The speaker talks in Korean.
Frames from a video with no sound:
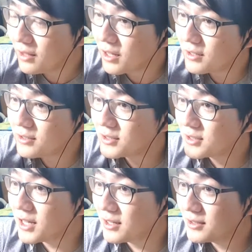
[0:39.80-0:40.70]
나는
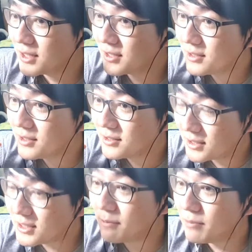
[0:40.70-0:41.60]
그날 이제
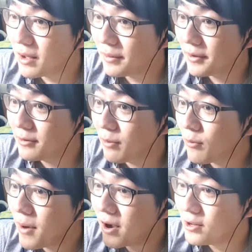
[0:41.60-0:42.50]
지난 밤에 그
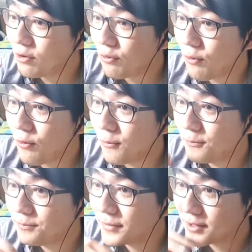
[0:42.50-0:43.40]
먹방 하려고
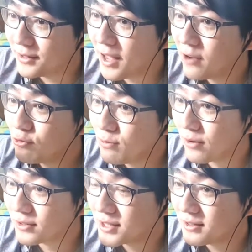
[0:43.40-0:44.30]
그 해운
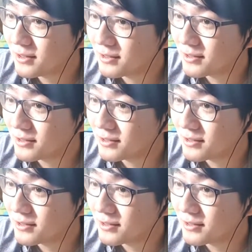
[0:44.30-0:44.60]
버거 세트